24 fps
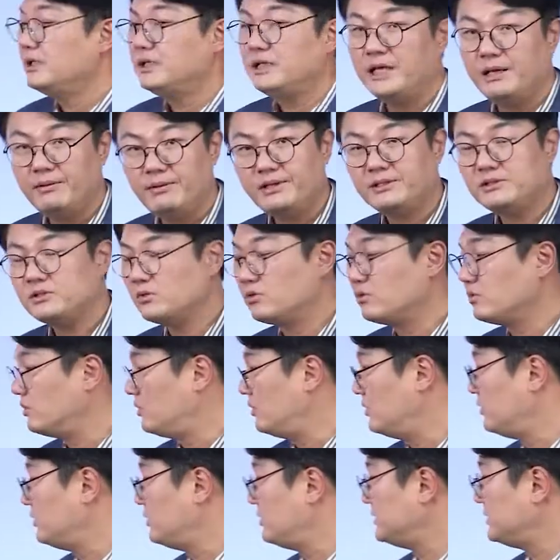
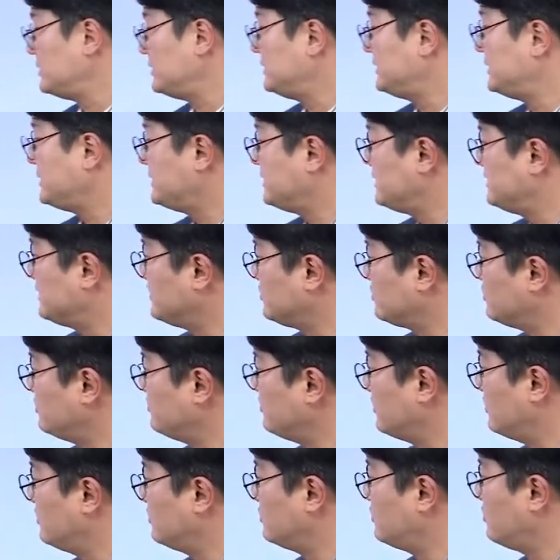예외적으로 실체 진실
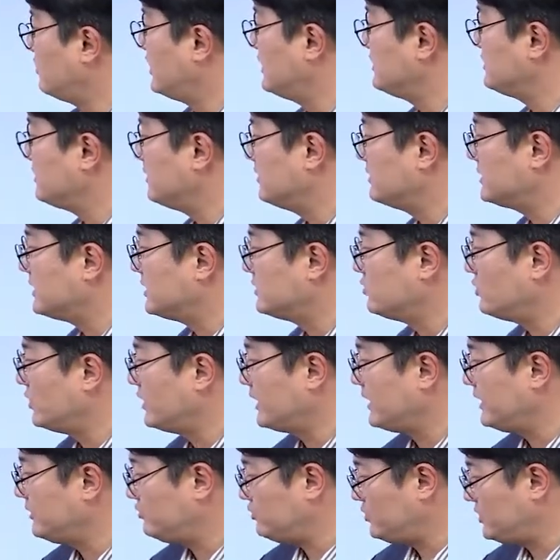규명을 통한 절차
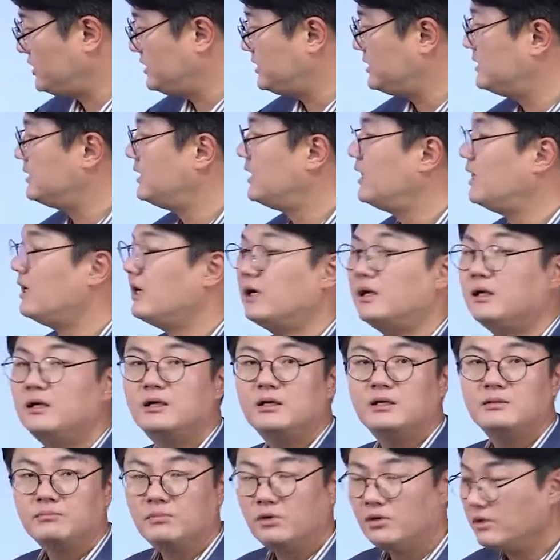조항의 취지나
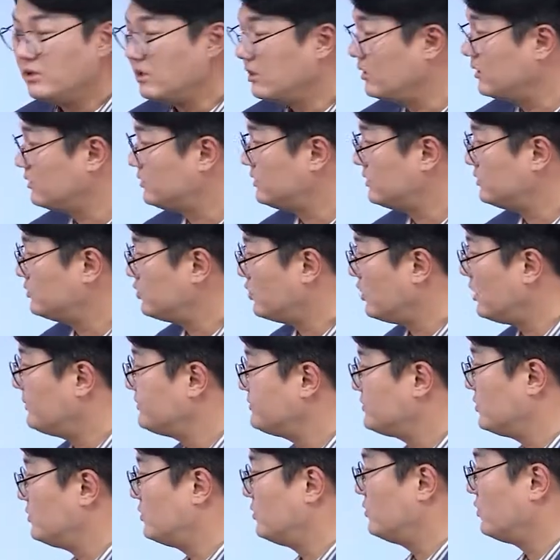뭐 이런 것들을
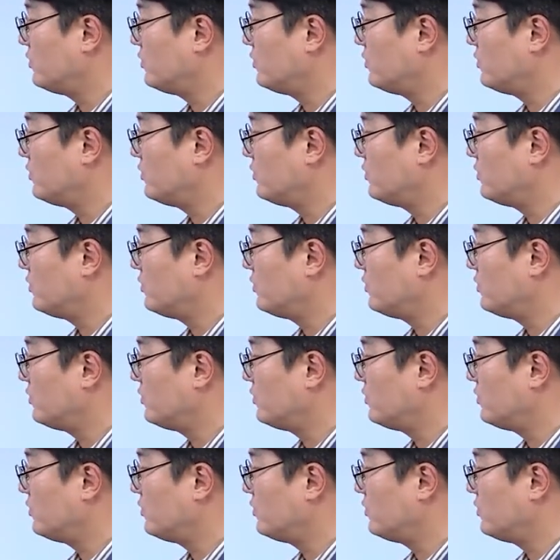종합적으로